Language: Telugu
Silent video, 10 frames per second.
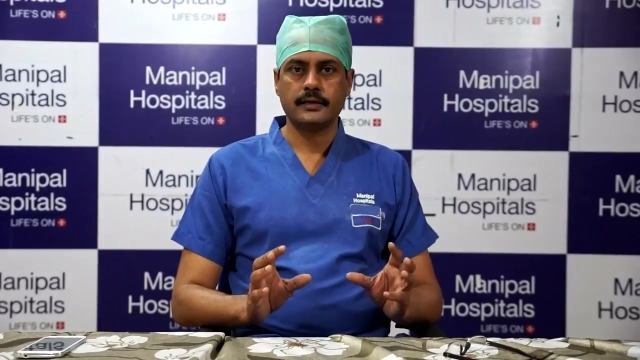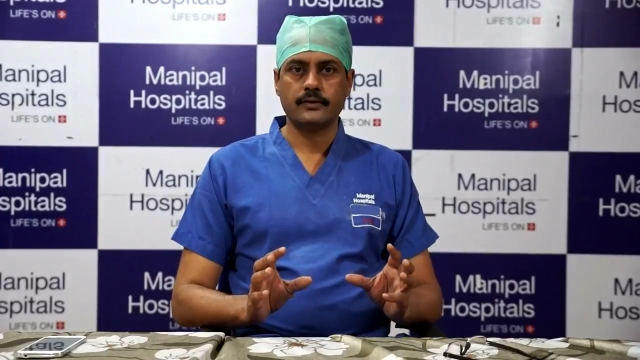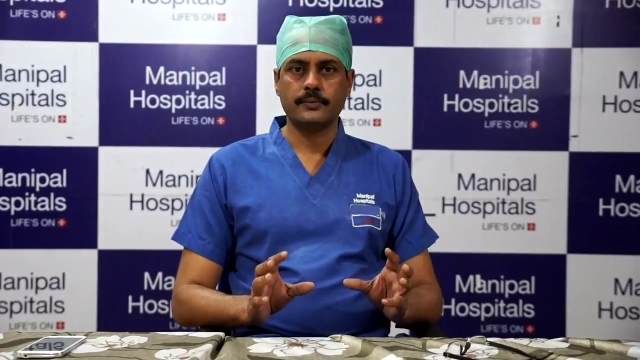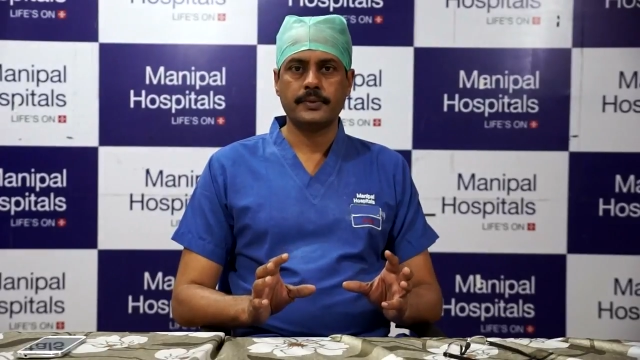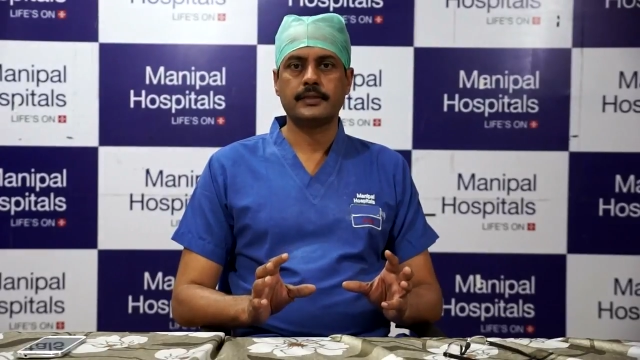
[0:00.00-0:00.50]

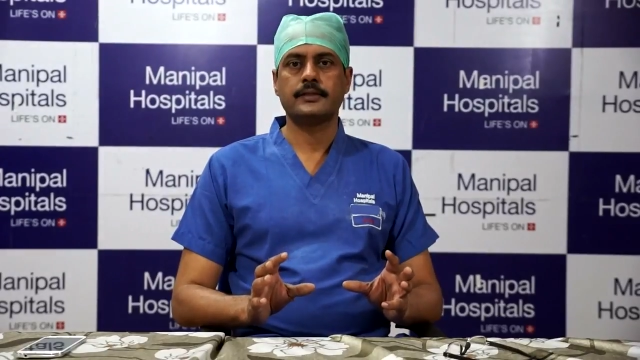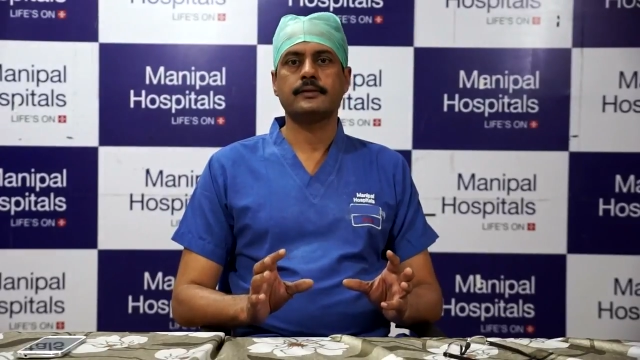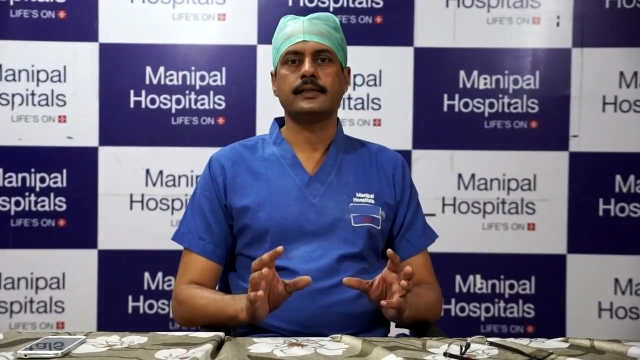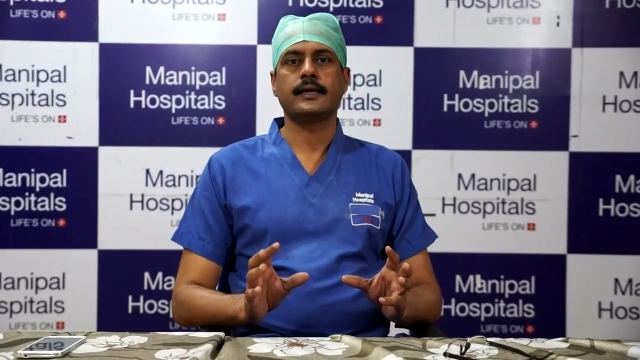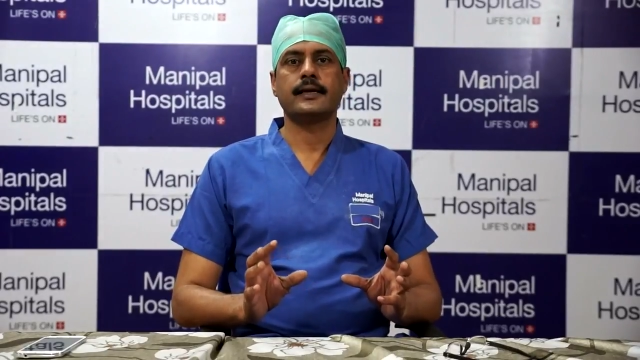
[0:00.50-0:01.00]

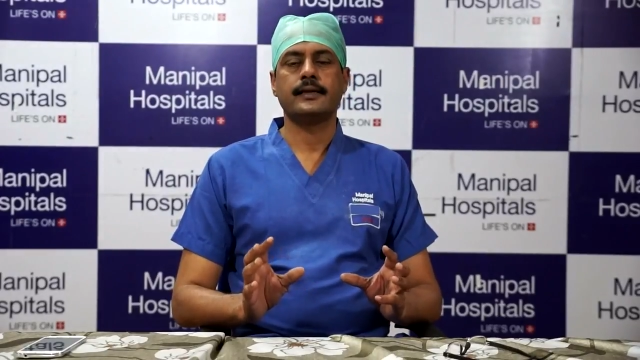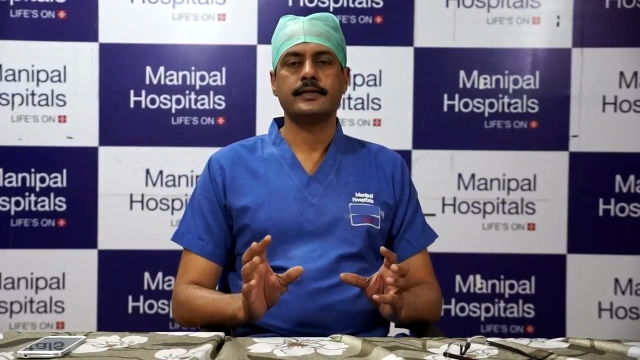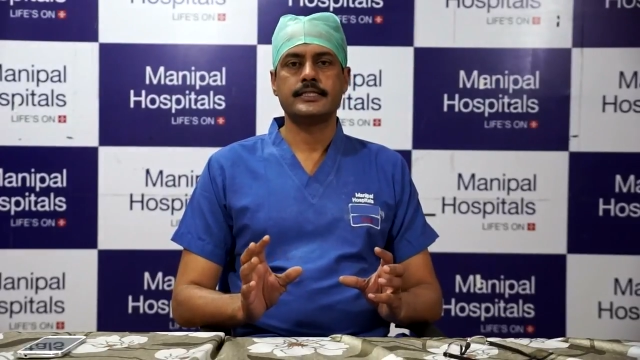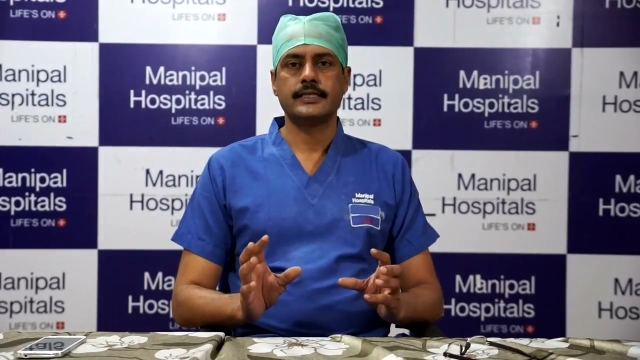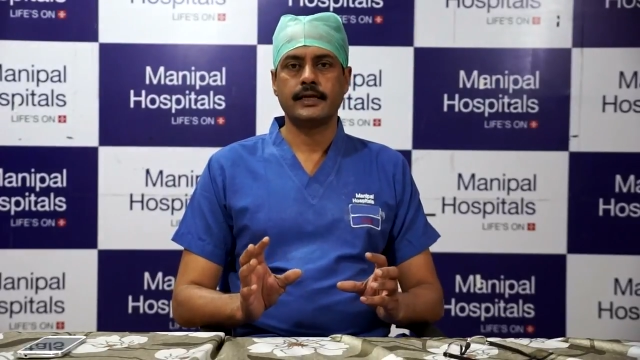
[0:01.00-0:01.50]
ఊపిరితిత్తుల దగ్గర
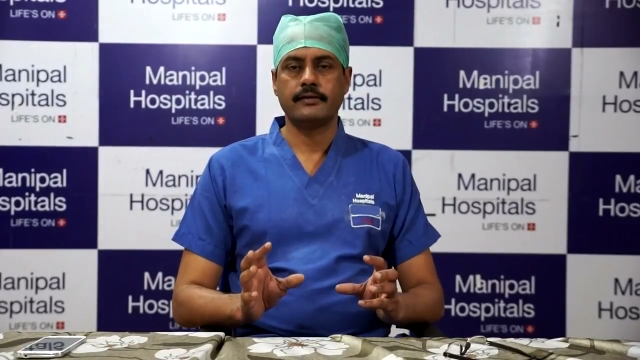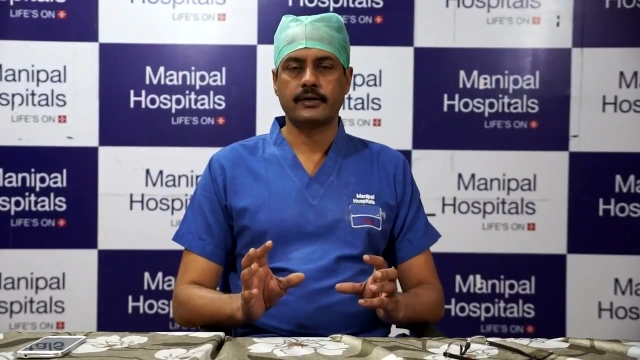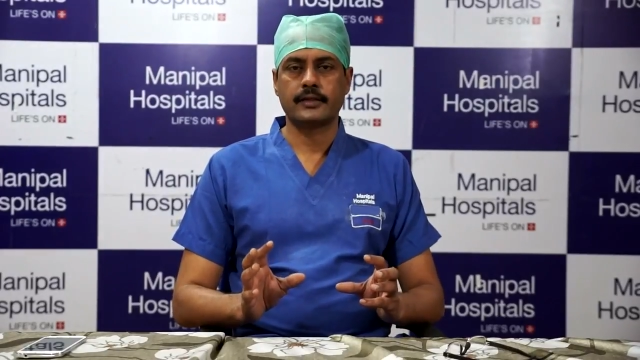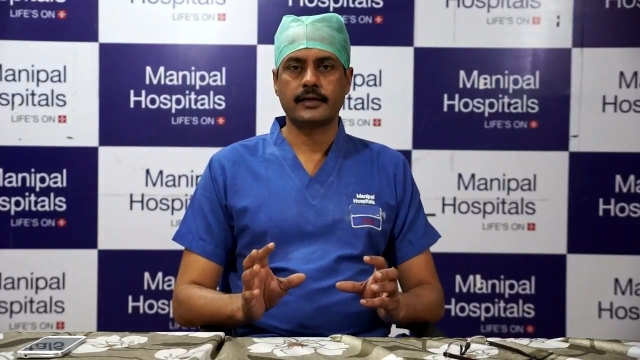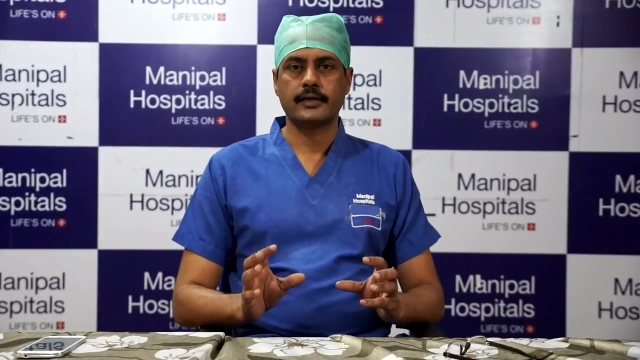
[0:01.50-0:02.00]
నుంచి
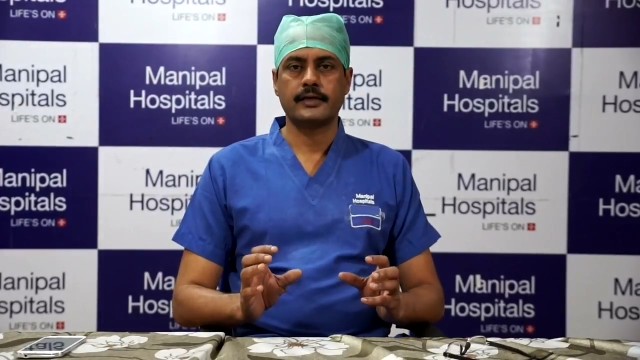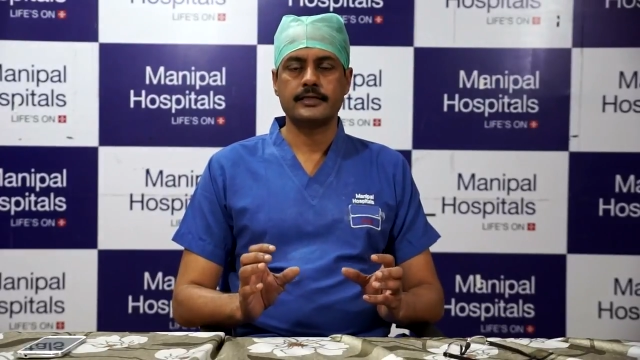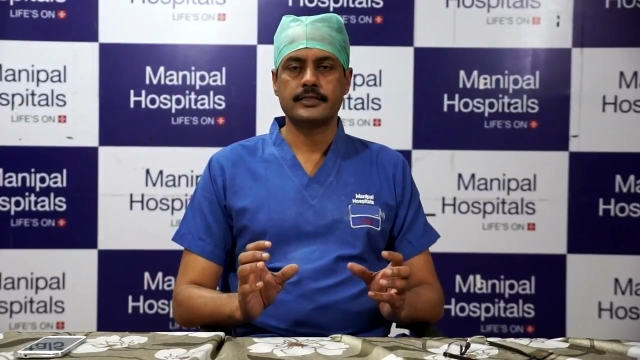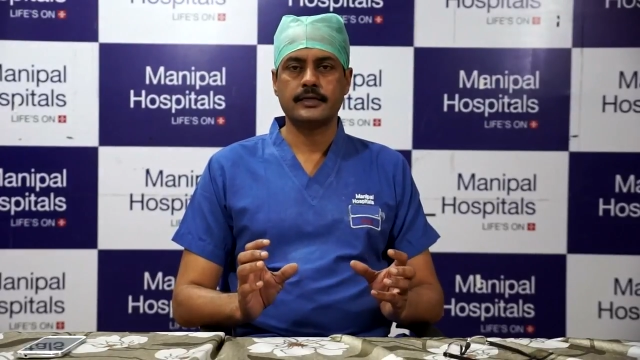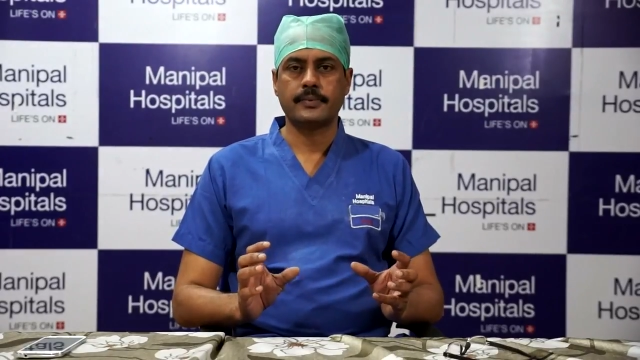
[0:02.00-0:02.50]
లివర్ దగ్గర
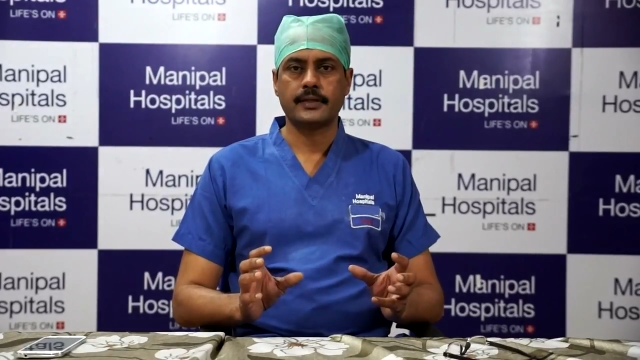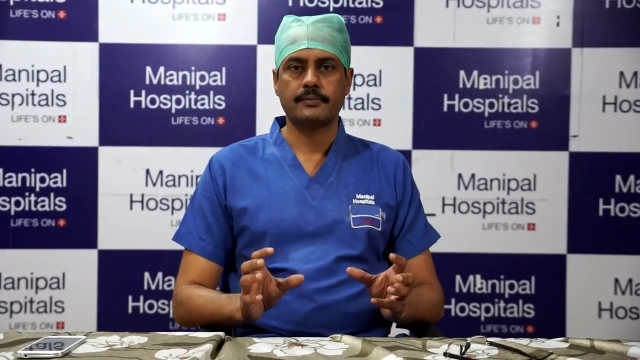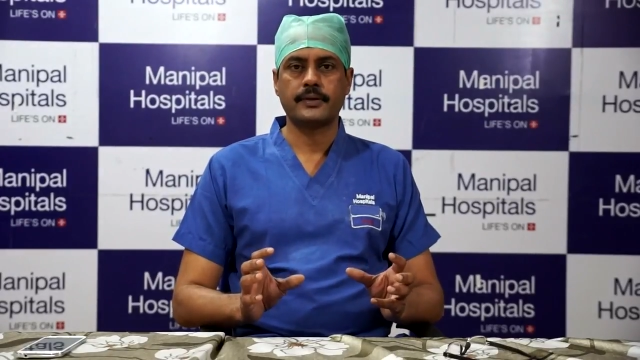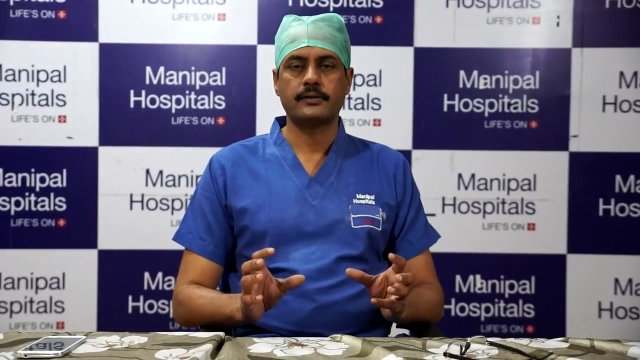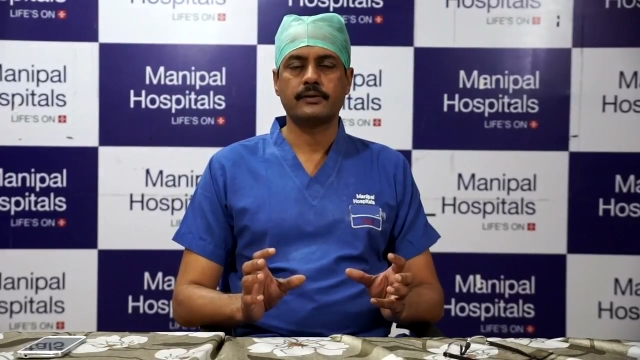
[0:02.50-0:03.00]
నుంచి పెద్ద
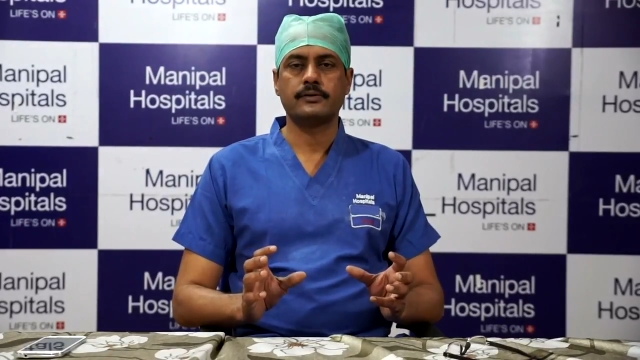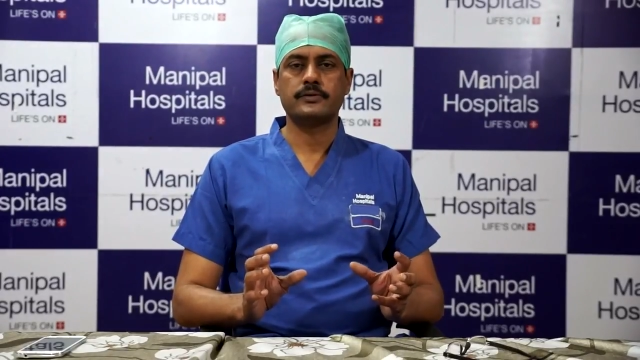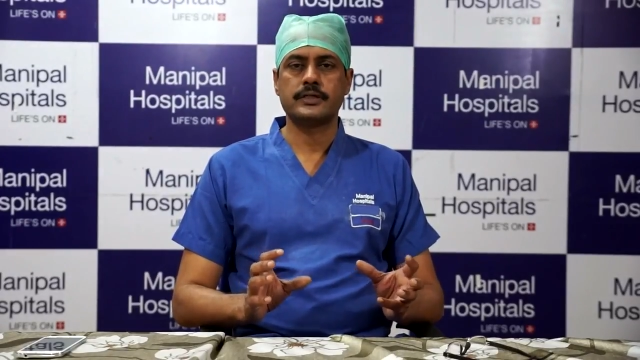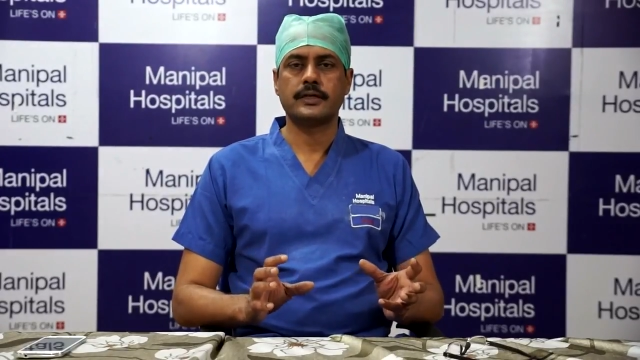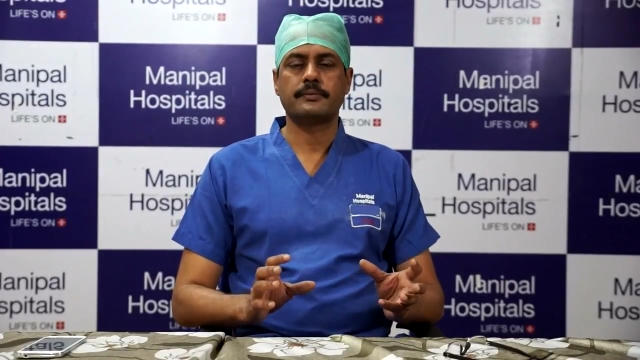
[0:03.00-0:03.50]
పేగులు
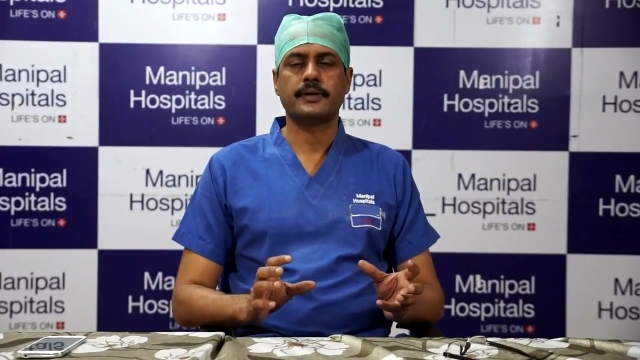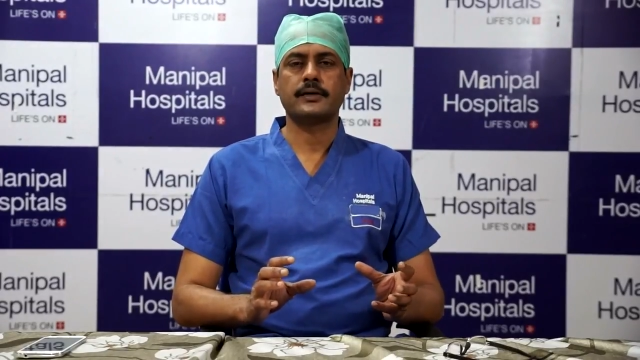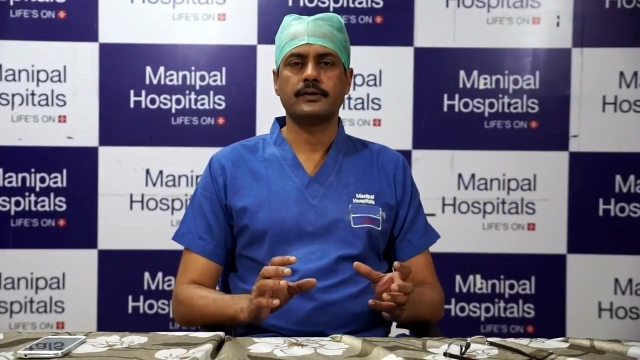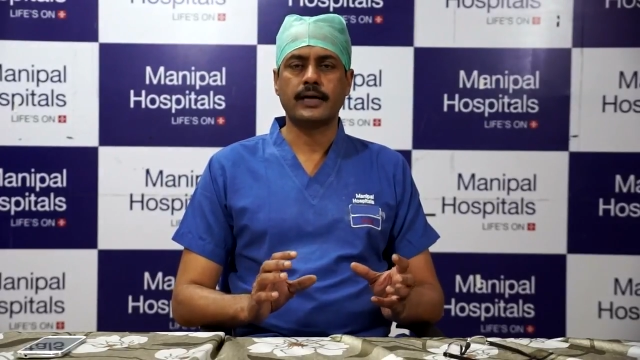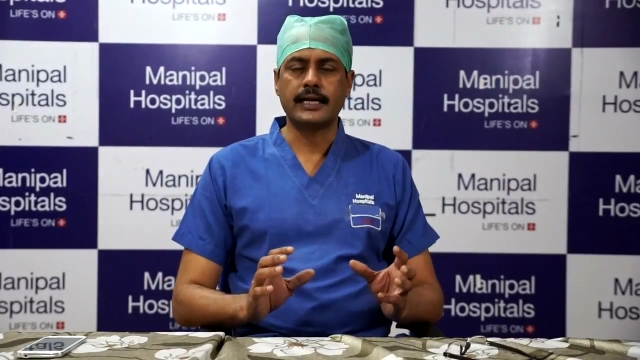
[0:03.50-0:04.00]
చిన్న
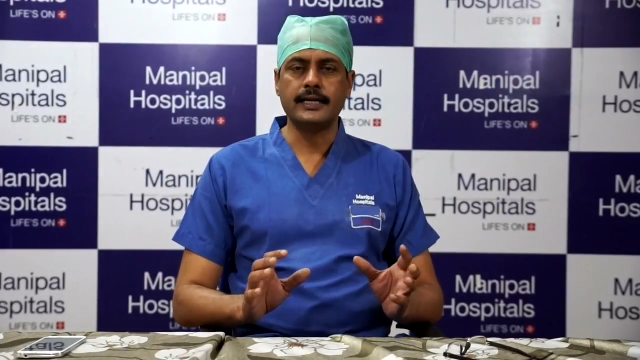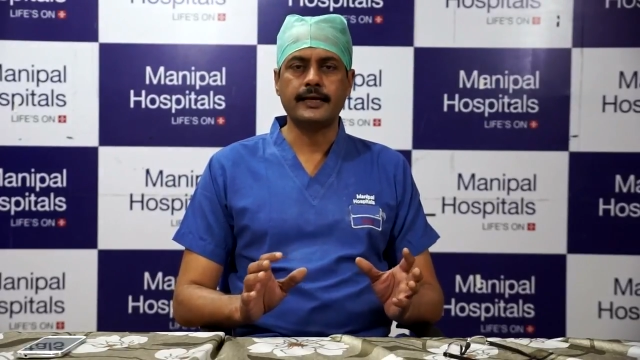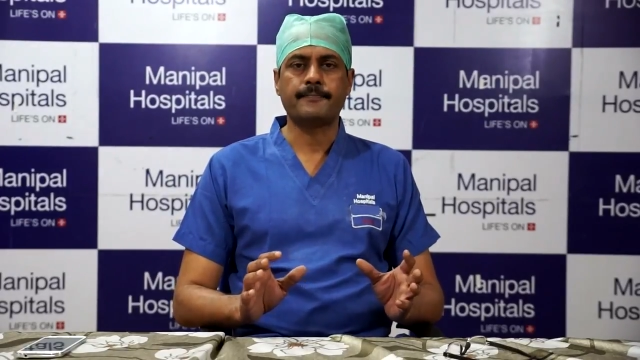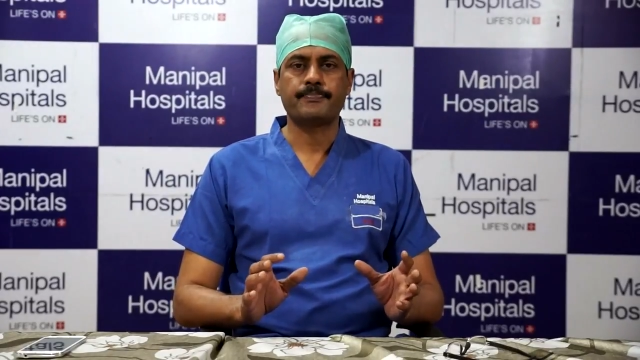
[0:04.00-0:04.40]
పేగులు అన్నీ